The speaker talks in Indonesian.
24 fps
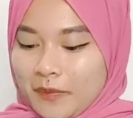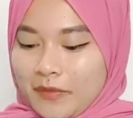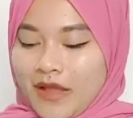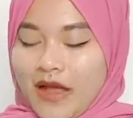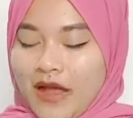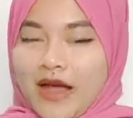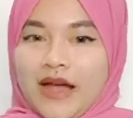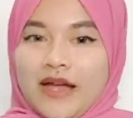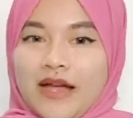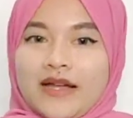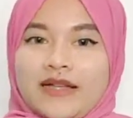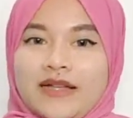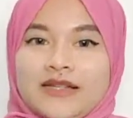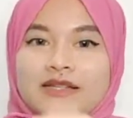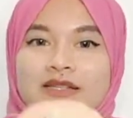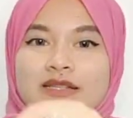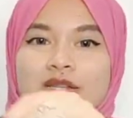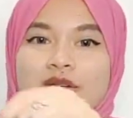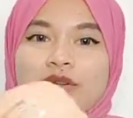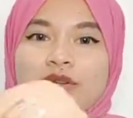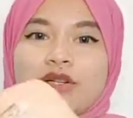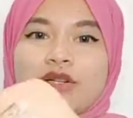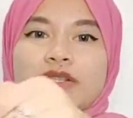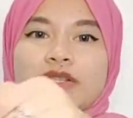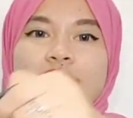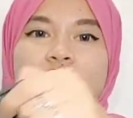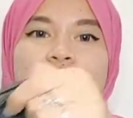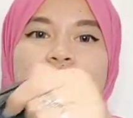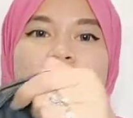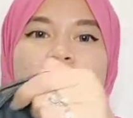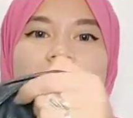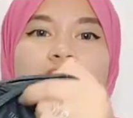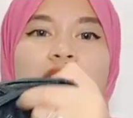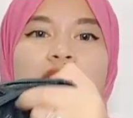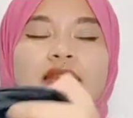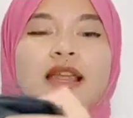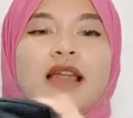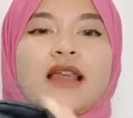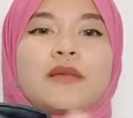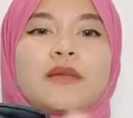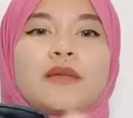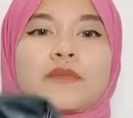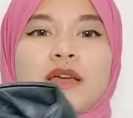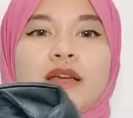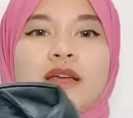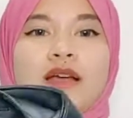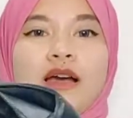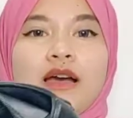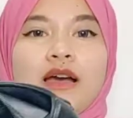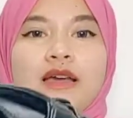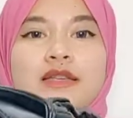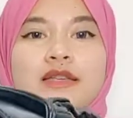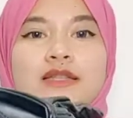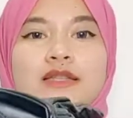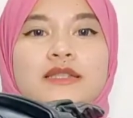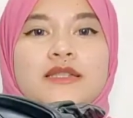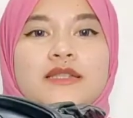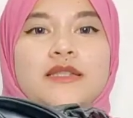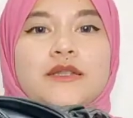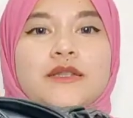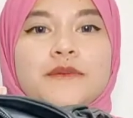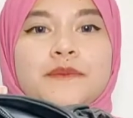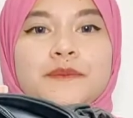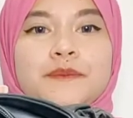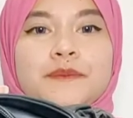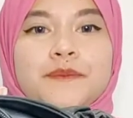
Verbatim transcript: nah terus ini dalamnya guys